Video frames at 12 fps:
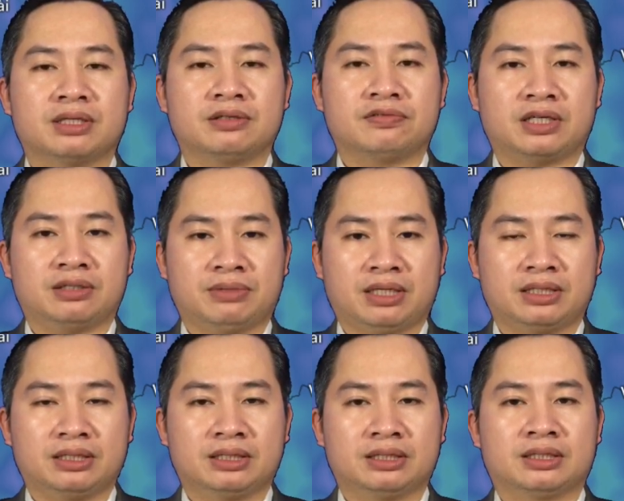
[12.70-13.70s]
Đồng thời
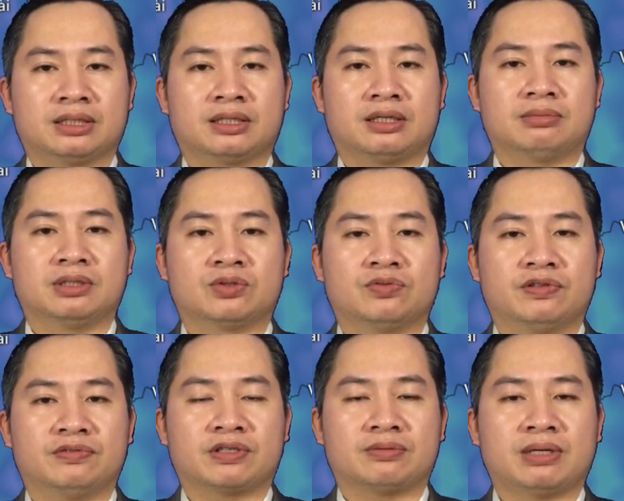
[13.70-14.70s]
cũng gây ra một đợt mưa
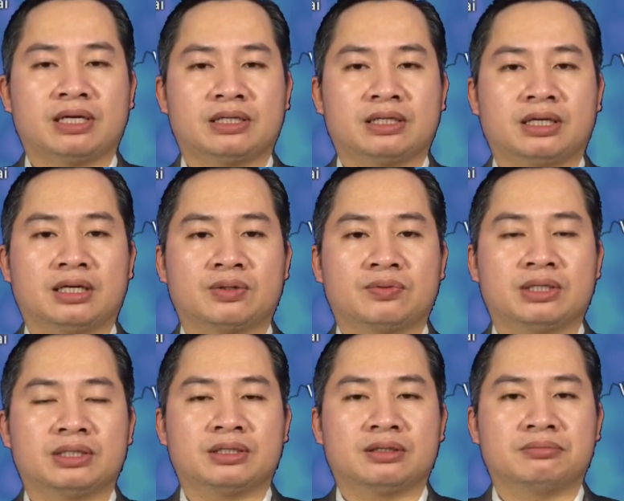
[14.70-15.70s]
nhỏ mưa rào nhẹ rải
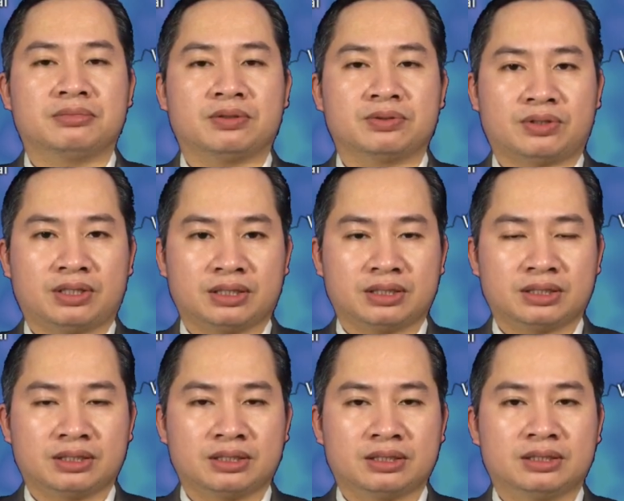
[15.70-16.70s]
rác cho toàn khu
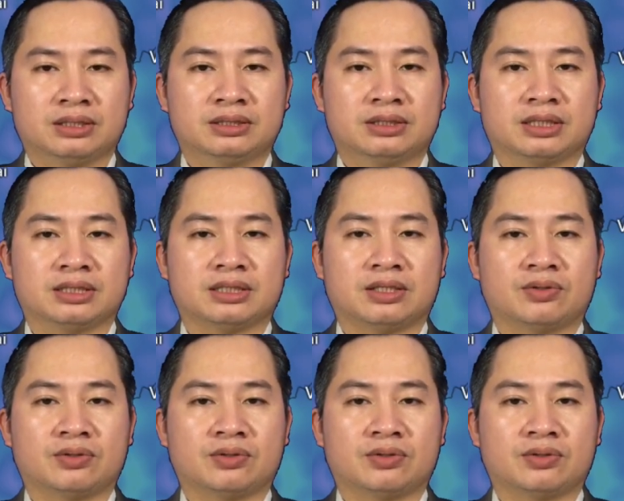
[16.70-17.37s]
vực Bắc Bộ.